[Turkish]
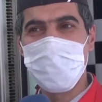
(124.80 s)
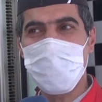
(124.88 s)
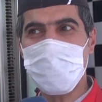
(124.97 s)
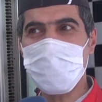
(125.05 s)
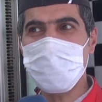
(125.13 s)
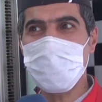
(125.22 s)

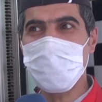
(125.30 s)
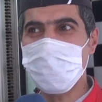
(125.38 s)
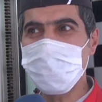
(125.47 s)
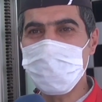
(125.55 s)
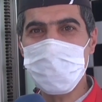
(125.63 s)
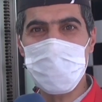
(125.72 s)
Paket
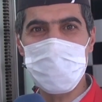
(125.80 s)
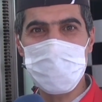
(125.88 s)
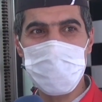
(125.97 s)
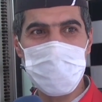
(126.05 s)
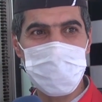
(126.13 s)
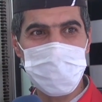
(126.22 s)
servisimiz şu
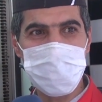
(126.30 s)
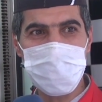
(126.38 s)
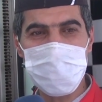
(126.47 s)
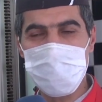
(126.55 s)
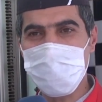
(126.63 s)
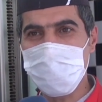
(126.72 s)
anda
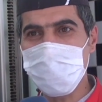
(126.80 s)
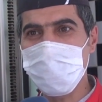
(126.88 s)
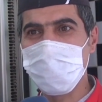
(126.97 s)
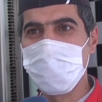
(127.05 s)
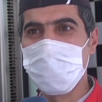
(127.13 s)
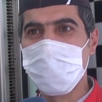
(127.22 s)
durgun
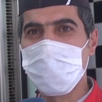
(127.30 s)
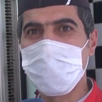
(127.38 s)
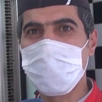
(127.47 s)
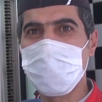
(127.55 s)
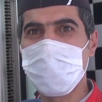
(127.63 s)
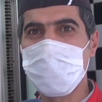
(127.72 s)
gidiyor.
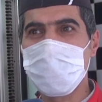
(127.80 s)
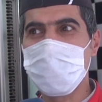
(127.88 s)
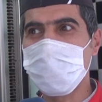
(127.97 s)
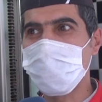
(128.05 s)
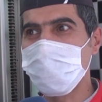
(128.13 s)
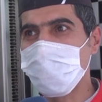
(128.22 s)
Ee,
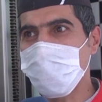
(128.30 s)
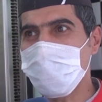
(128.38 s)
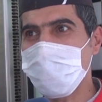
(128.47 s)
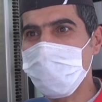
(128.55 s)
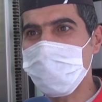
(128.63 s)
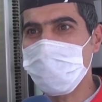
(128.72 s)

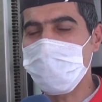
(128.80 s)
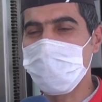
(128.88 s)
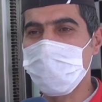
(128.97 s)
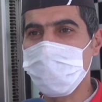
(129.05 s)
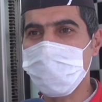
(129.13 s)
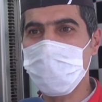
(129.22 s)
lokantamız
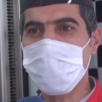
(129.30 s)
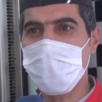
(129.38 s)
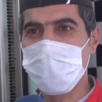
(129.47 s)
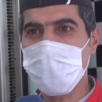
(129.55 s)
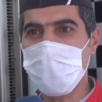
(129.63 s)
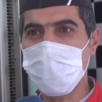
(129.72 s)
e, şu
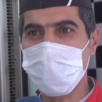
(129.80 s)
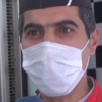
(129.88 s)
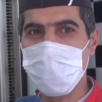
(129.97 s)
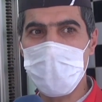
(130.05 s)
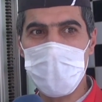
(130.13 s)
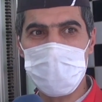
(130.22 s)
anda içeri
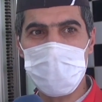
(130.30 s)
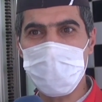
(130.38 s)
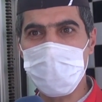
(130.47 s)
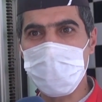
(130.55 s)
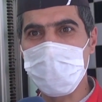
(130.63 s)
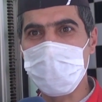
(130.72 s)
oturma
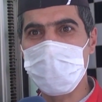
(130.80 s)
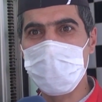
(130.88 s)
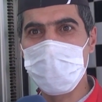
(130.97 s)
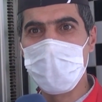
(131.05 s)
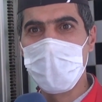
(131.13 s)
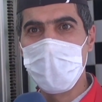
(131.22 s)
yasak olduğu
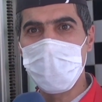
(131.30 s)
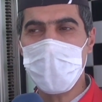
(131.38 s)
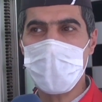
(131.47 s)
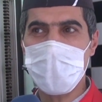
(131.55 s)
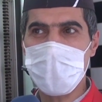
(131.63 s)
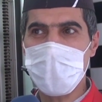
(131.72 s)
için
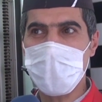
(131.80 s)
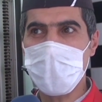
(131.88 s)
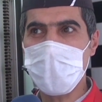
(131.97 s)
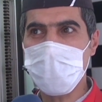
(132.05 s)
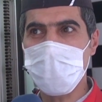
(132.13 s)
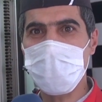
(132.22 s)
pakete
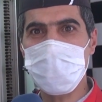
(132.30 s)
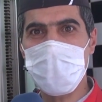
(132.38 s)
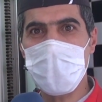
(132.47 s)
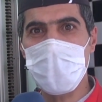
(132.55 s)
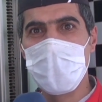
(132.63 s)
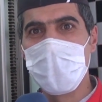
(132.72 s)
ağırlık veririz.
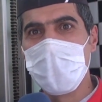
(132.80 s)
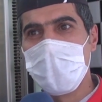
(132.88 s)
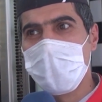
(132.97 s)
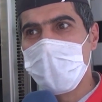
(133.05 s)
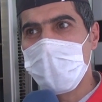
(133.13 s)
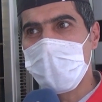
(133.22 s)
O da
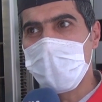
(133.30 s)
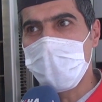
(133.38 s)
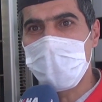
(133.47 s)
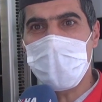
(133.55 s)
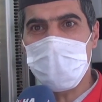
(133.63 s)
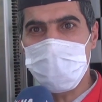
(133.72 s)
e,
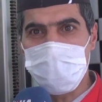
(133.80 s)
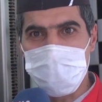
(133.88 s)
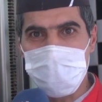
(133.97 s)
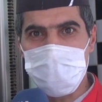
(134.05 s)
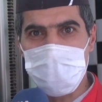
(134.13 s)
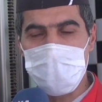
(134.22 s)
işler
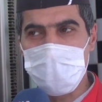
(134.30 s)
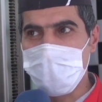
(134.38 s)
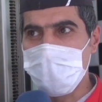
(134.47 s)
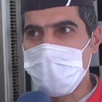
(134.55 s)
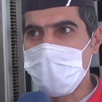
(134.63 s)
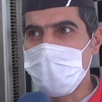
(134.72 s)
düşüş,
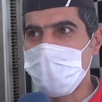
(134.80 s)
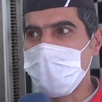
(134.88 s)
e,